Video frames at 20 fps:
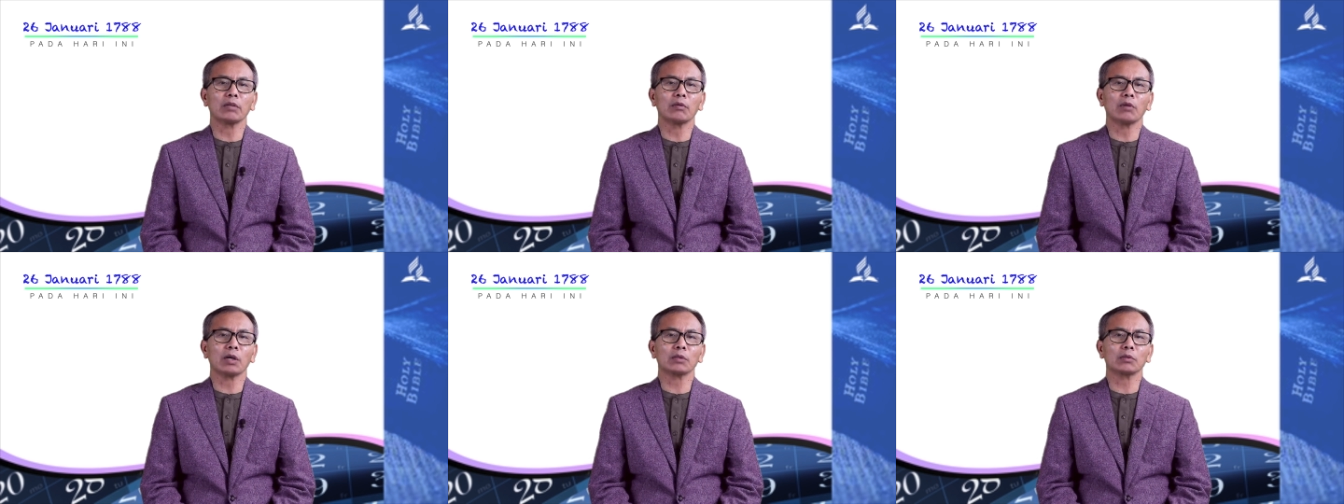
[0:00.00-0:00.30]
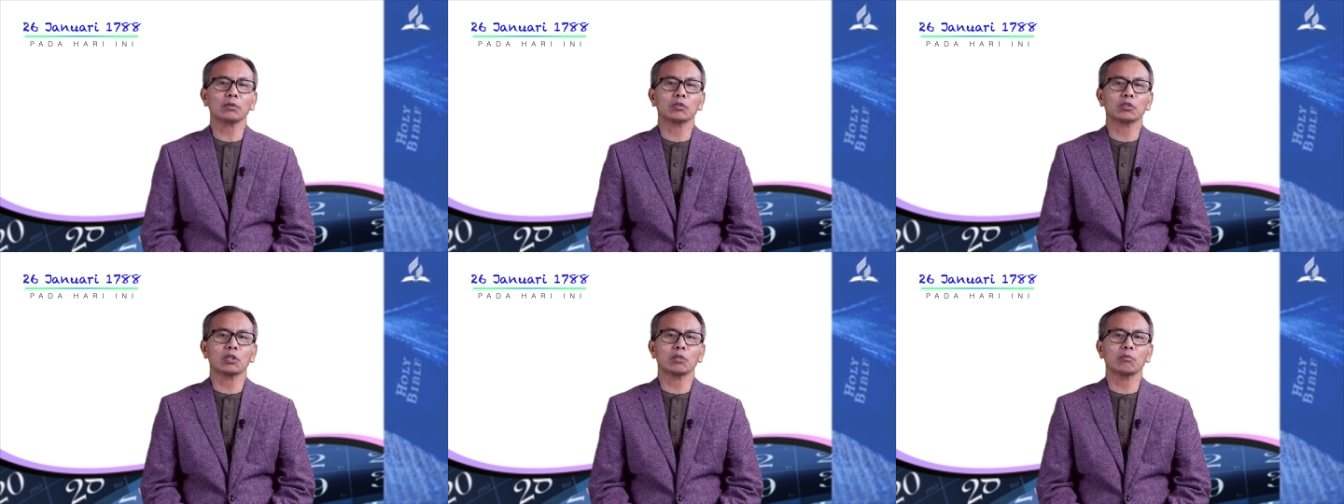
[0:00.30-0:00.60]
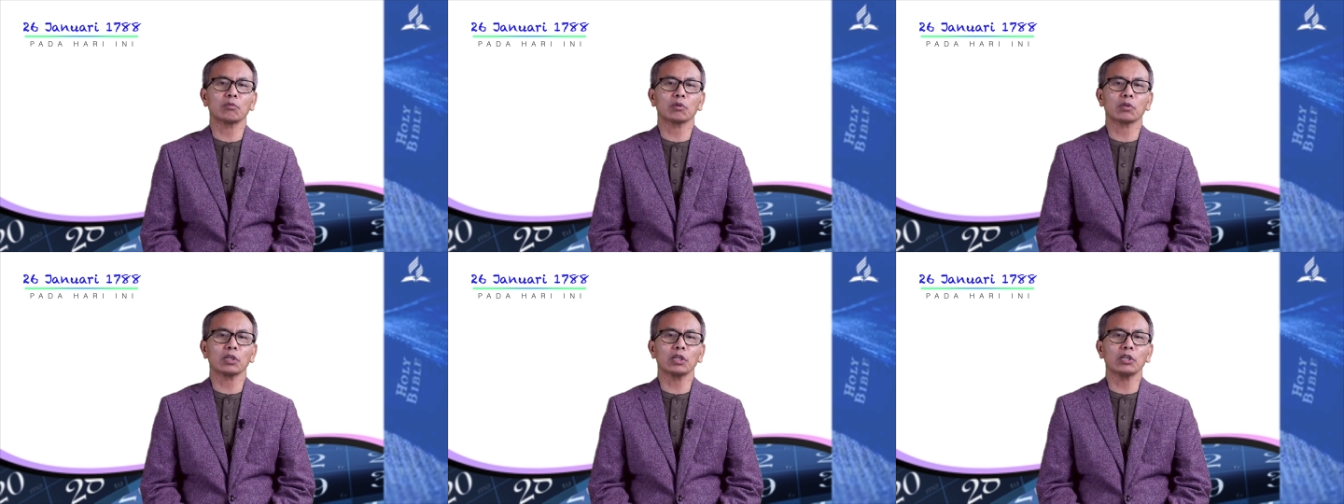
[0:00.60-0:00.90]
waktu
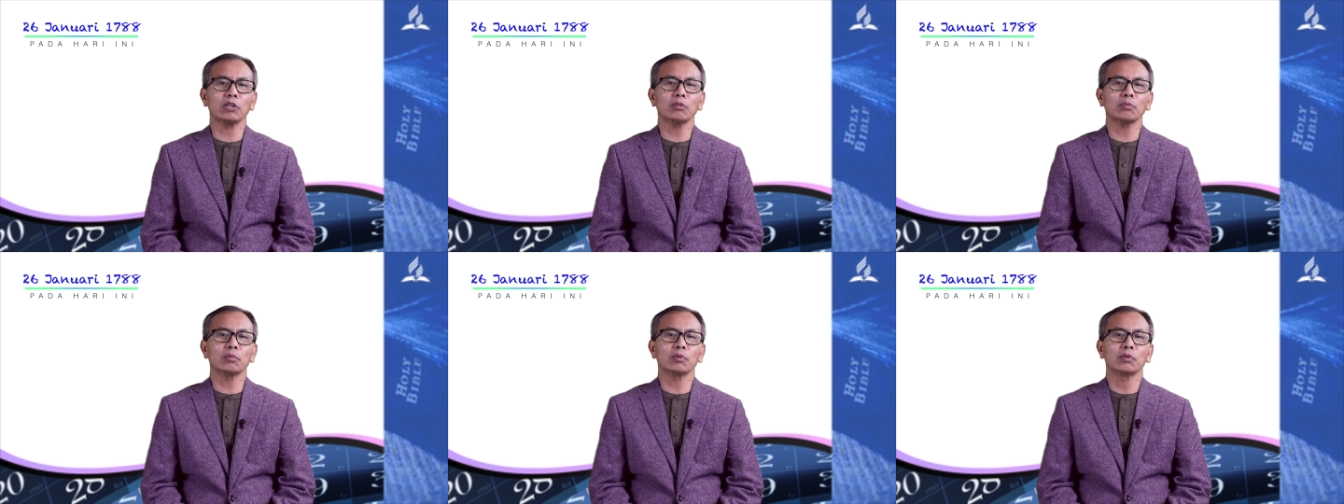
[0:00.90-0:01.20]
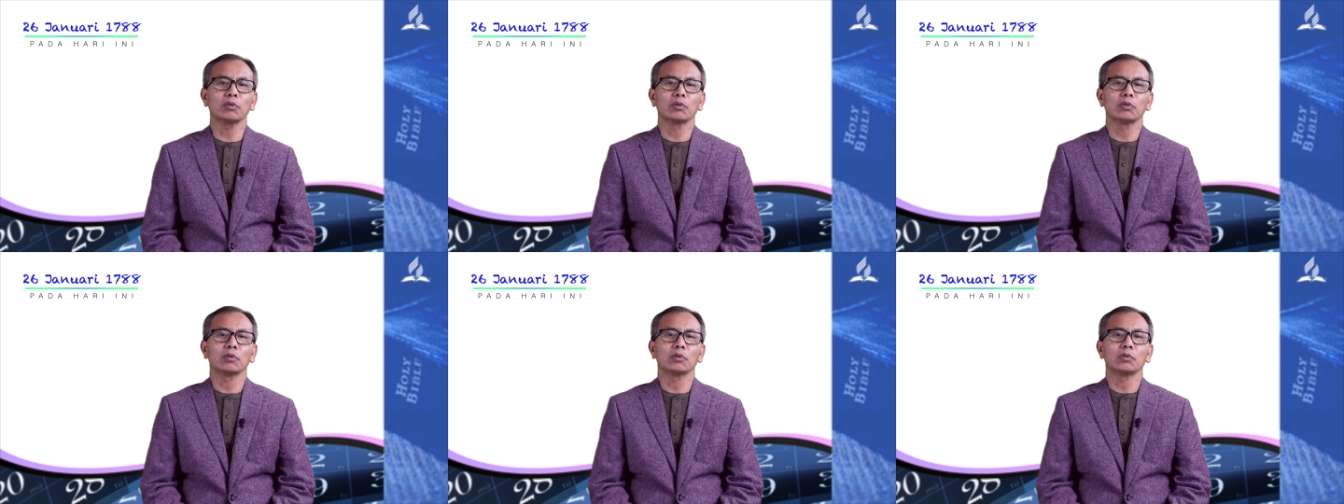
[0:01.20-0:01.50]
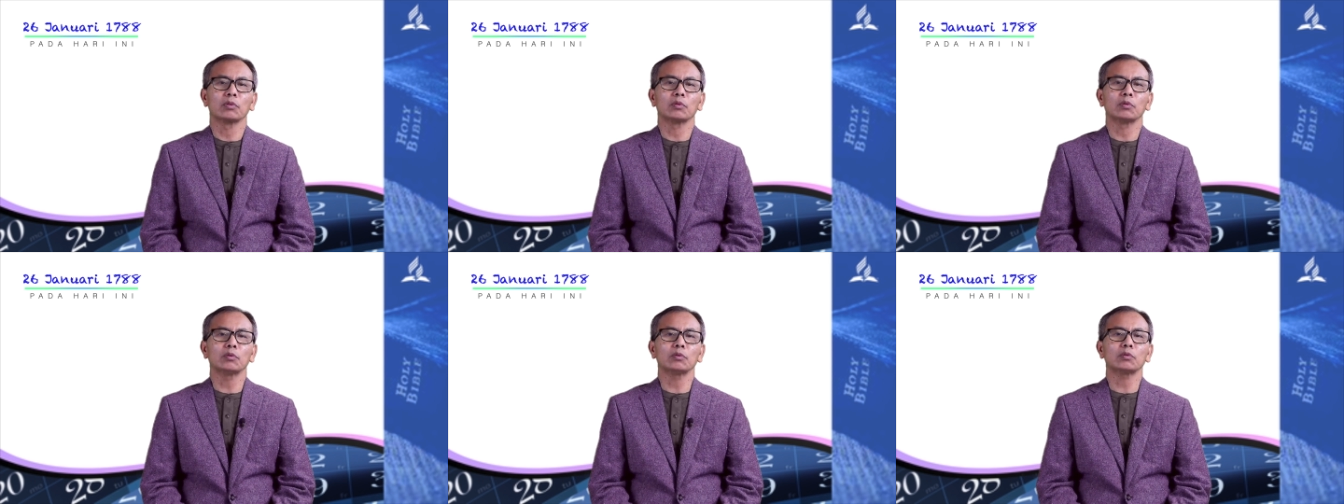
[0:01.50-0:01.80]
seumur hidup
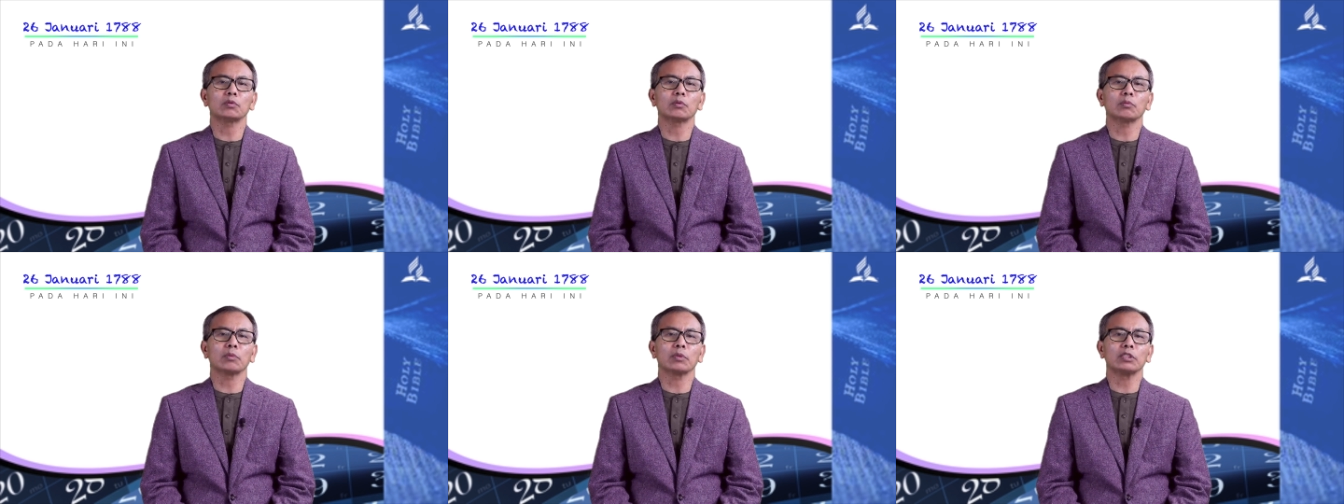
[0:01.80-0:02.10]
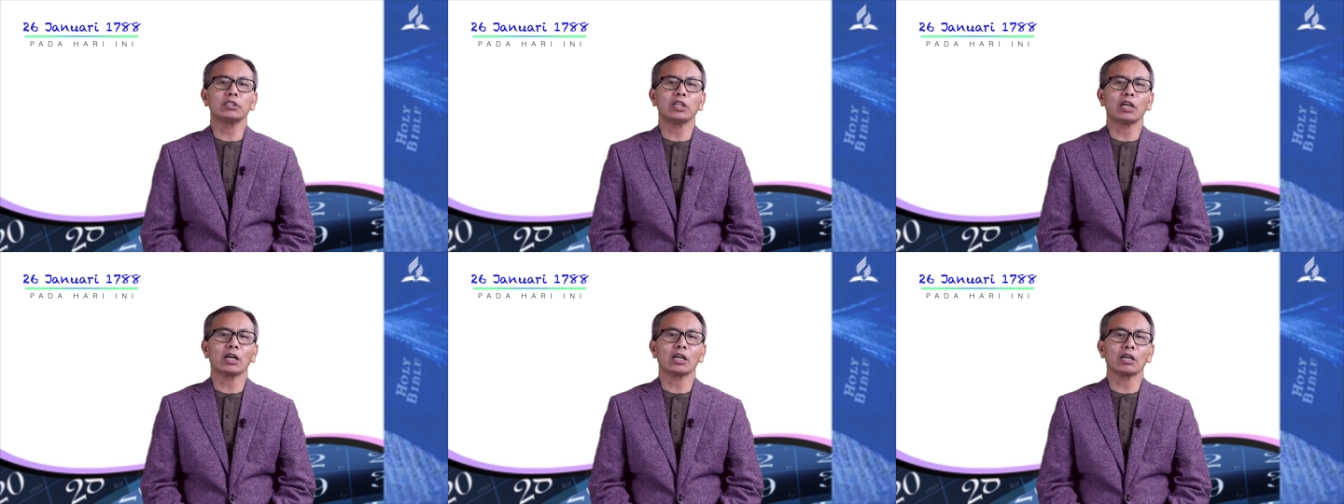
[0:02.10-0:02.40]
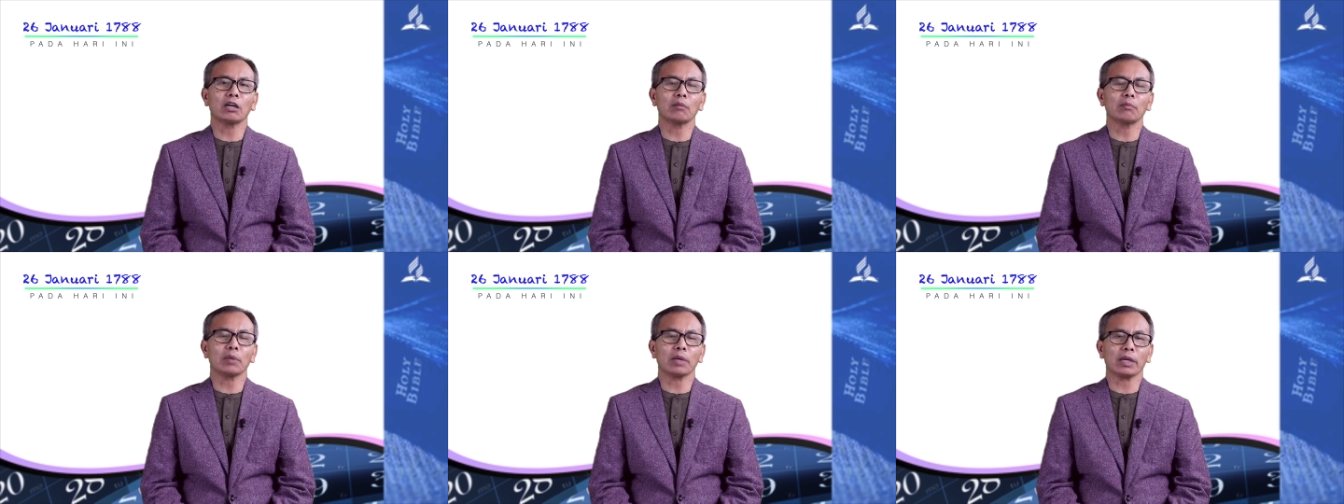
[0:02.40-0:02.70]
untuk
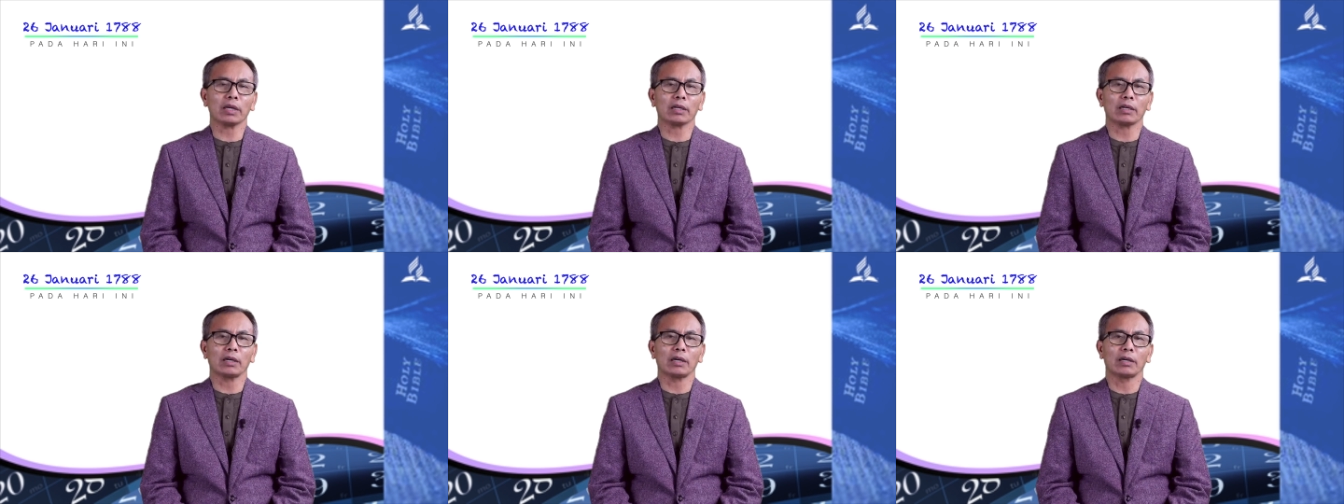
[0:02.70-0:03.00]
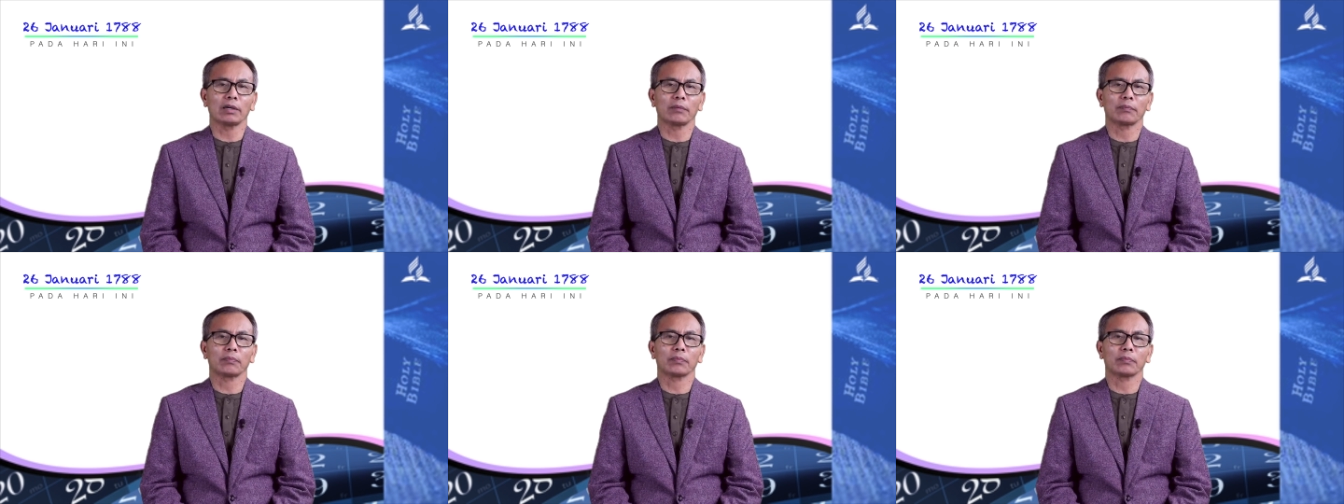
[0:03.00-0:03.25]
menjangka mereka.